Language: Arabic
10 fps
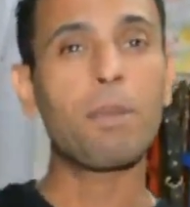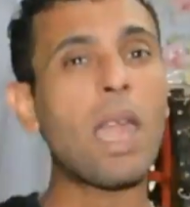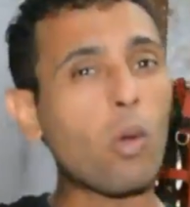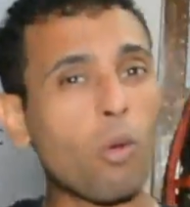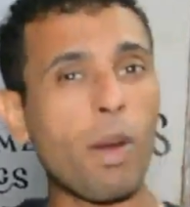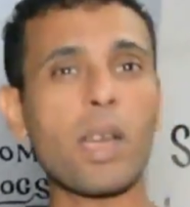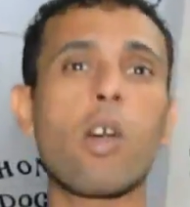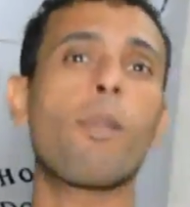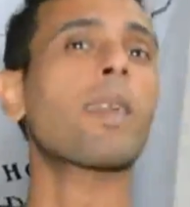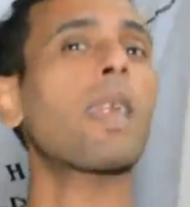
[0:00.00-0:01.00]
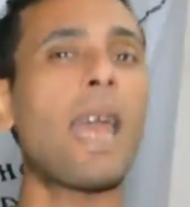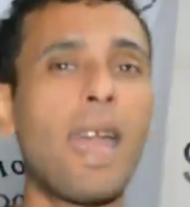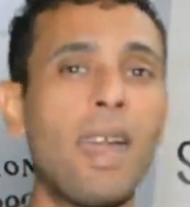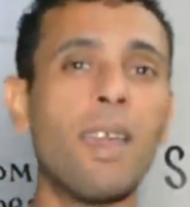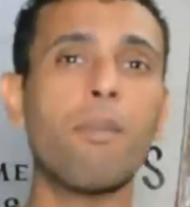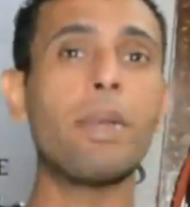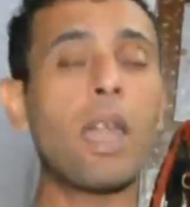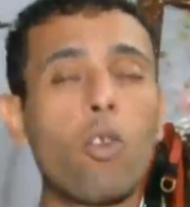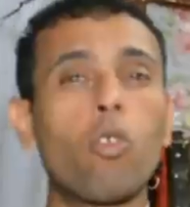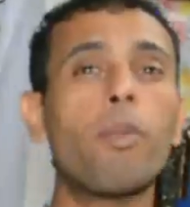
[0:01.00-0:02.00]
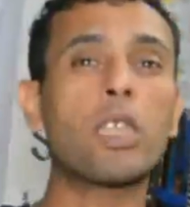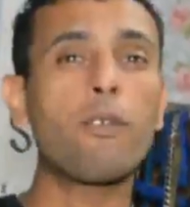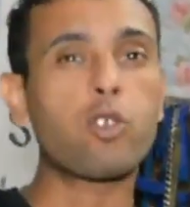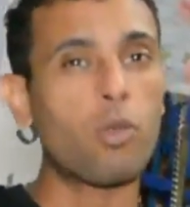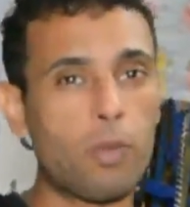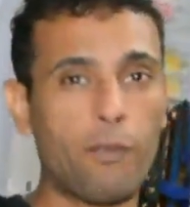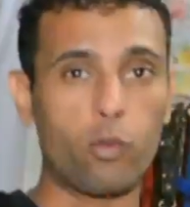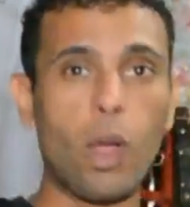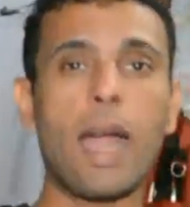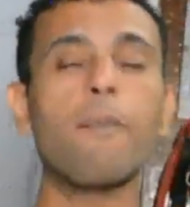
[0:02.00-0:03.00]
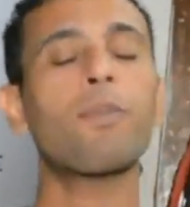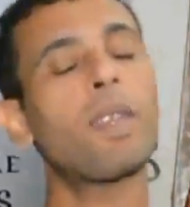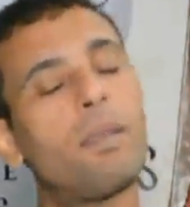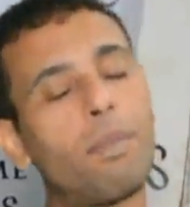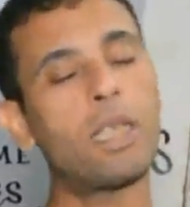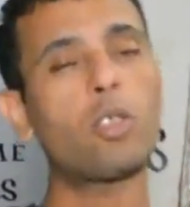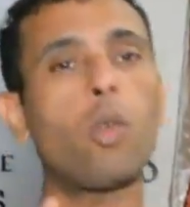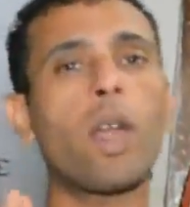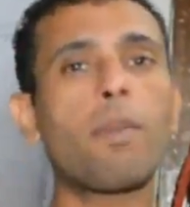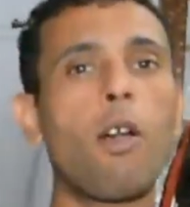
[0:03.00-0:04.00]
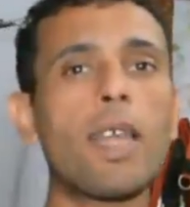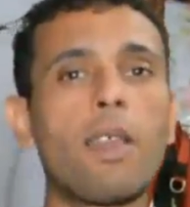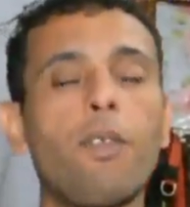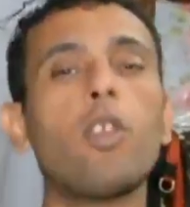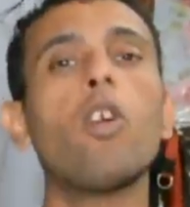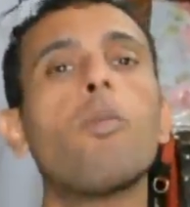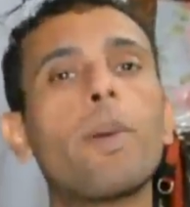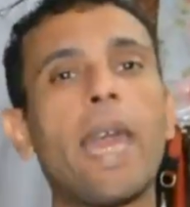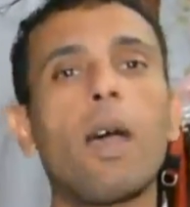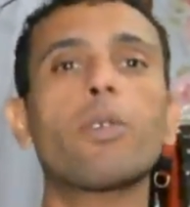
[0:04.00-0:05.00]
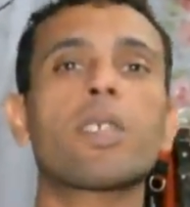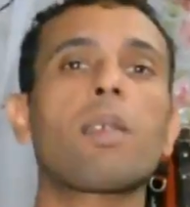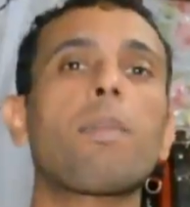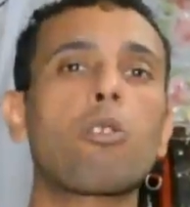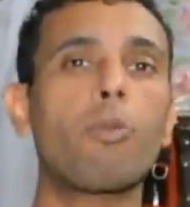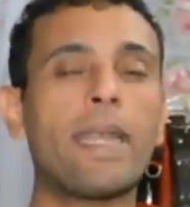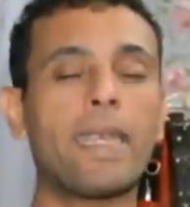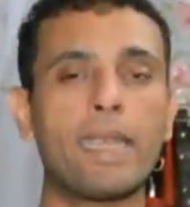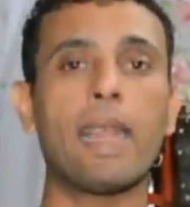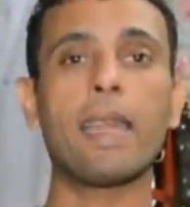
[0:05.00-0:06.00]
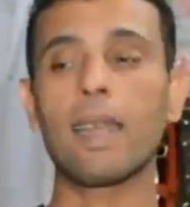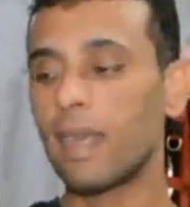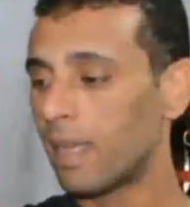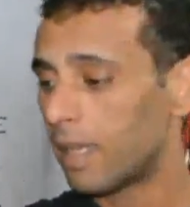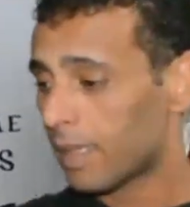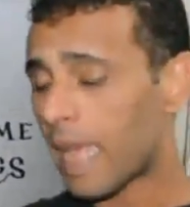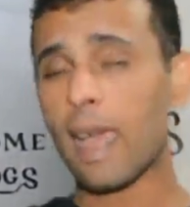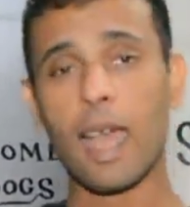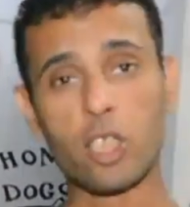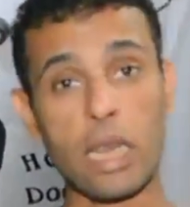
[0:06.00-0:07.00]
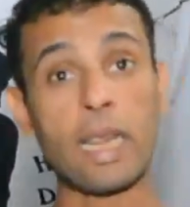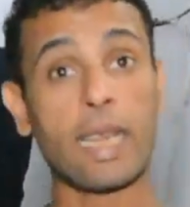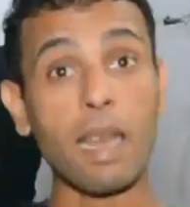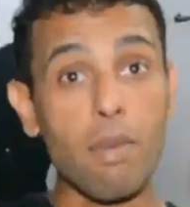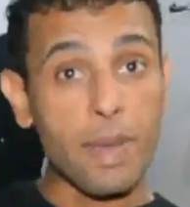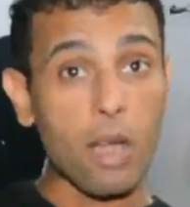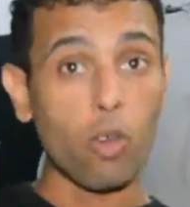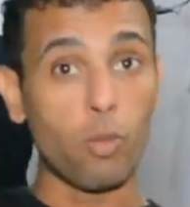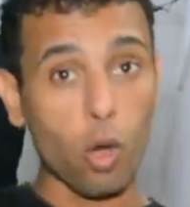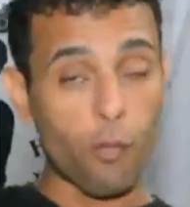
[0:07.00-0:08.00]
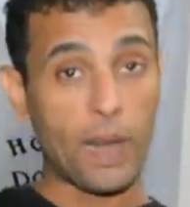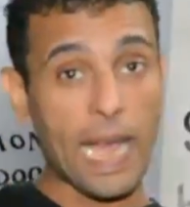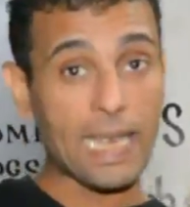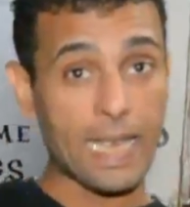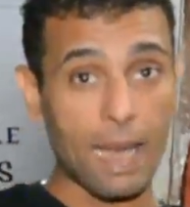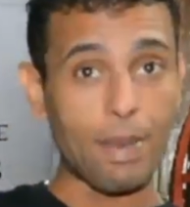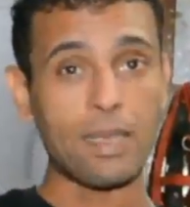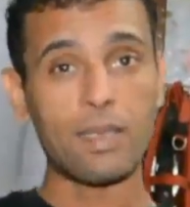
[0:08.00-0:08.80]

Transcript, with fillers: بياكل مره ومره لا بياكل ونفسه مش مفتوحه بنديله وجبه واحده في اليوم وبنحاول نظبط له بعد كده الاكل ده عشان الكلب بياكل وبيروح في الاكل جامد